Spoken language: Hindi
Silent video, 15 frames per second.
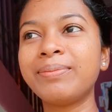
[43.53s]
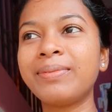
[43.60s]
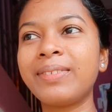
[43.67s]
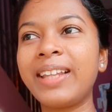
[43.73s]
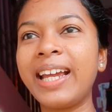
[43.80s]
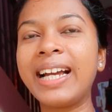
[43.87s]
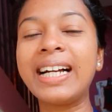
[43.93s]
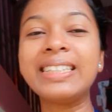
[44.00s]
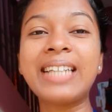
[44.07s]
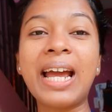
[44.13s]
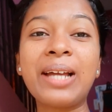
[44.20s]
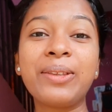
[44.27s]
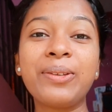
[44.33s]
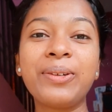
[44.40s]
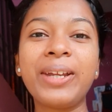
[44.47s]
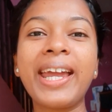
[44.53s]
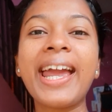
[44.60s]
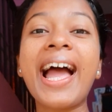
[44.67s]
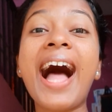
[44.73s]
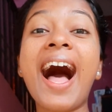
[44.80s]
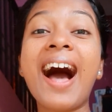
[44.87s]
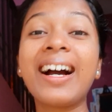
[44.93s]
देखा जाए तो ये
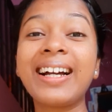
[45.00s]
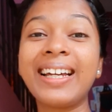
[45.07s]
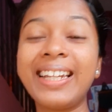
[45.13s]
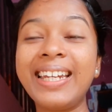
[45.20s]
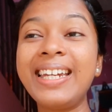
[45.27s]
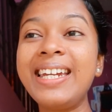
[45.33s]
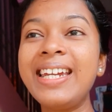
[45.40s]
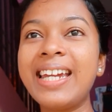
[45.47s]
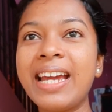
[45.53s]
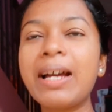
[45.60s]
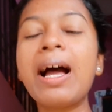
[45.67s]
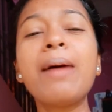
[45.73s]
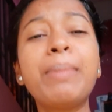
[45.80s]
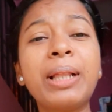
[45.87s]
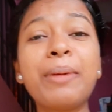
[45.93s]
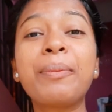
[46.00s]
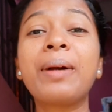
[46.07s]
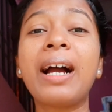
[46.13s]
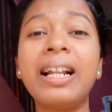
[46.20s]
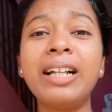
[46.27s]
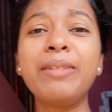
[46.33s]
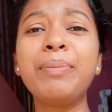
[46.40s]
आखिरी ही है हाँ मतलब
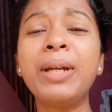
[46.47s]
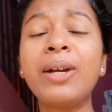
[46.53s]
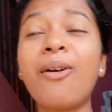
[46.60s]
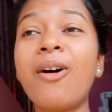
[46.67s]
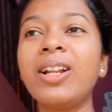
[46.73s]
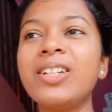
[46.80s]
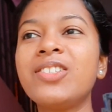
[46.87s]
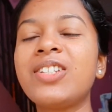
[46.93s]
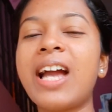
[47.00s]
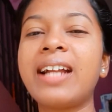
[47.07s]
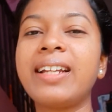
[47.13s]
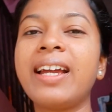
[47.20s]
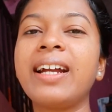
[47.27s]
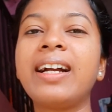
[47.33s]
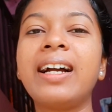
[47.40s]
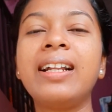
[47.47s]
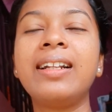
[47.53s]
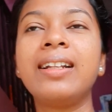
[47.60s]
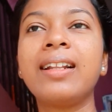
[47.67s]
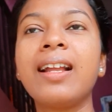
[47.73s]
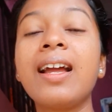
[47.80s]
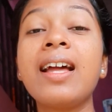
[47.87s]
कल भी कॉलेज जाना है कल
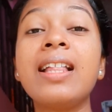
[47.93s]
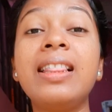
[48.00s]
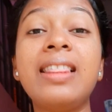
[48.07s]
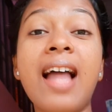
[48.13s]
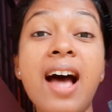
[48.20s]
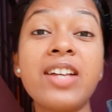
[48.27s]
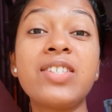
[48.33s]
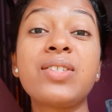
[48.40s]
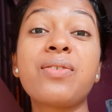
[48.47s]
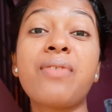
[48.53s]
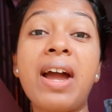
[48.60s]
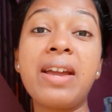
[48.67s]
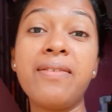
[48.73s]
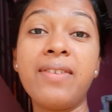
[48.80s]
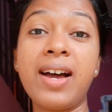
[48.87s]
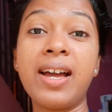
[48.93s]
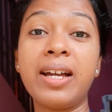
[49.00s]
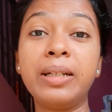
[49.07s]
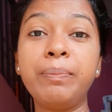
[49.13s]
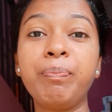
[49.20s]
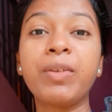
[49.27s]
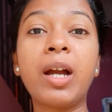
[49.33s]
लास्ट वाइवा
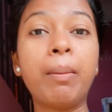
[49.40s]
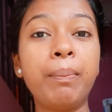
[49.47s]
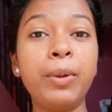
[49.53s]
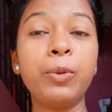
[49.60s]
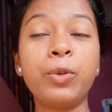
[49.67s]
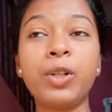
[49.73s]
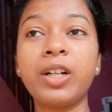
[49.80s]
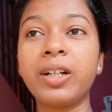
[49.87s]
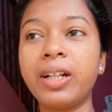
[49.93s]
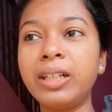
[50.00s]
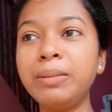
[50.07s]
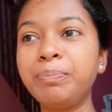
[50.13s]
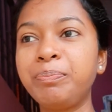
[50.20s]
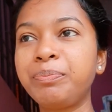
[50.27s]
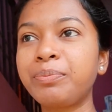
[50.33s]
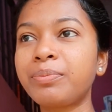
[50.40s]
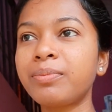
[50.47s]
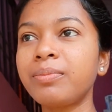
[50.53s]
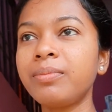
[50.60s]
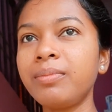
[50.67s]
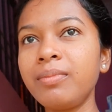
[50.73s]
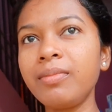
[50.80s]
है कंप्यूटर का
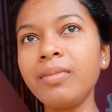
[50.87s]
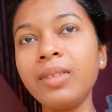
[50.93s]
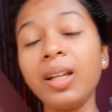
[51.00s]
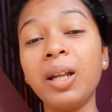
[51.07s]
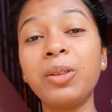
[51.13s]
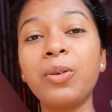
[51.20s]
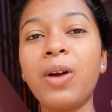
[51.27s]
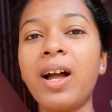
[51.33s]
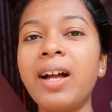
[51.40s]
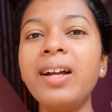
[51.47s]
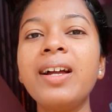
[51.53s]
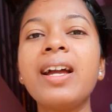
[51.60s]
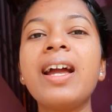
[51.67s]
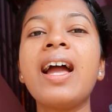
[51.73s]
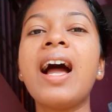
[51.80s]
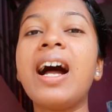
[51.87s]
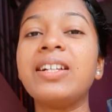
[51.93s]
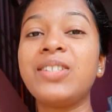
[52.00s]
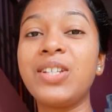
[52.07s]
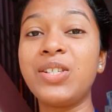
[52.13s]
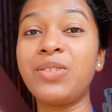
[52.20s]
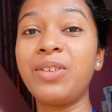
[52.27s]
तो हाँ
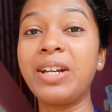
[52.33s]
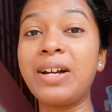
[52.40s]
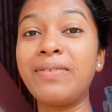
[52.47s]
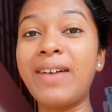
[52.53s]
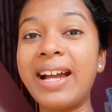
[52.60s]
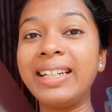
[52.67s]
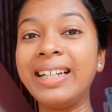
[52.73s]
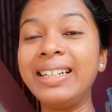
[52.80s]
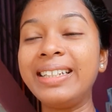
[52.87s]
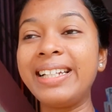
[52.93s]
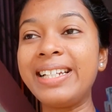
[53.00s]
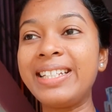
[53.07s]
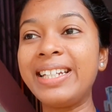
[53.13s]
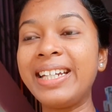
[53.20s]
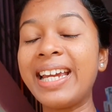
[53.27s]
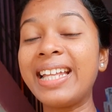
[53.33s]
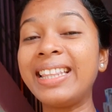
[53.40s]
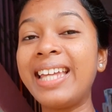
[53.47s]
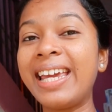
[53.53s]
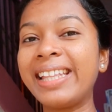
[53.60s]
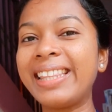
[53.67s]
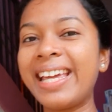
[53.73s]
आज हिस्ट्री का फाइनल टीचिंग है
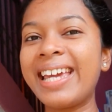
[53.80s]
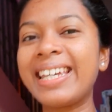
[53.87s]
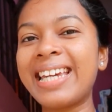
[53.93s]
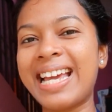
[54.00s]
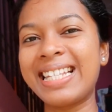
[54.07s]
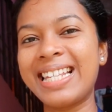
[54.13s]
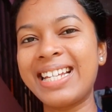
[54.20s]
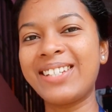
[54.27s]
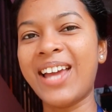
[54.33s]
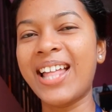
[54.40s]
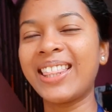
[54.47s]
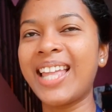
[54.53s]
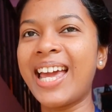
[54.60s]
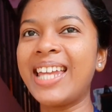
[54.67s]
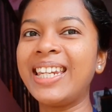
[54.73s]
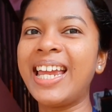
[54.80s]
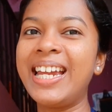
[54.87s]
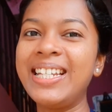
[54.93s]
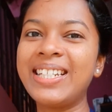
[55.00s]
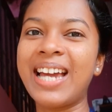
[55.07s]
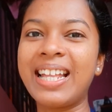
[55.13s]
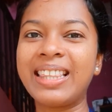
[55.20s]
देखते हैं कैसा जाता है
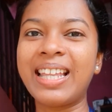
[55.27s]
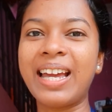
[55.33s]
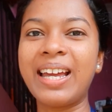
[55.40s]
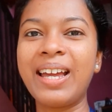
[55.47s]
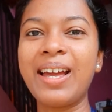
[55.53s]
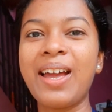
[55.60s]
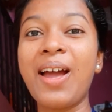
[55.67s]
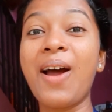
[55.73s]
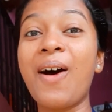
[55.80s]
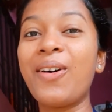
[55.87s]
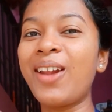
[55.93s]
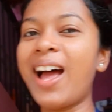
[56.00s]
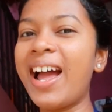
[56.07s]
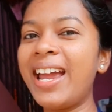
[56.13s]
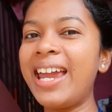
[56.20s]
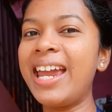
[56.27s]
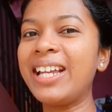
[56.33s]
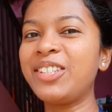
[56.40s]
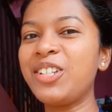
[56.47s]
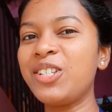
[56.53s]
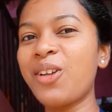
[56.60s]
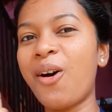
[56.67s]
नहीं जाता है और हाँ
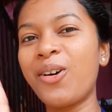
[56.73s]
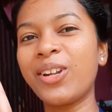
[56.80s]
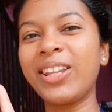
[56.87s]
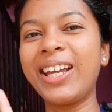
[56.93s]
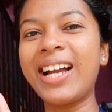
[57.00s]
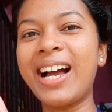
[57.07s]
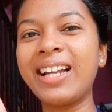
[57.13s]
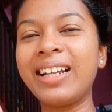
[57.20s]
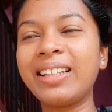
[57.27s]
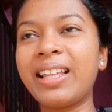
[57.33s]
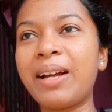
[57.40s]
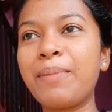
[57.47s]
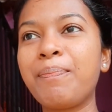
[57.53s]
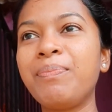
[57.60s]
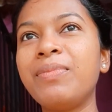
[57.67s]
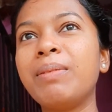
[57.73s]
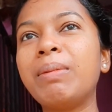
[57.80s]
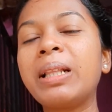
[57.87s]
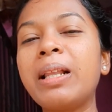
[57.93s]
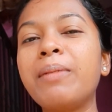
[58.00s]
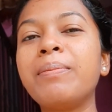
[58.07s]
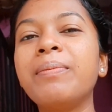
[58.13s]
एक चीज़ और दिखाना था
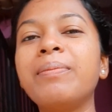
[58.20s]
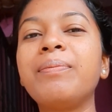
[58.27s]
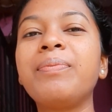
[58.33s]
मतलब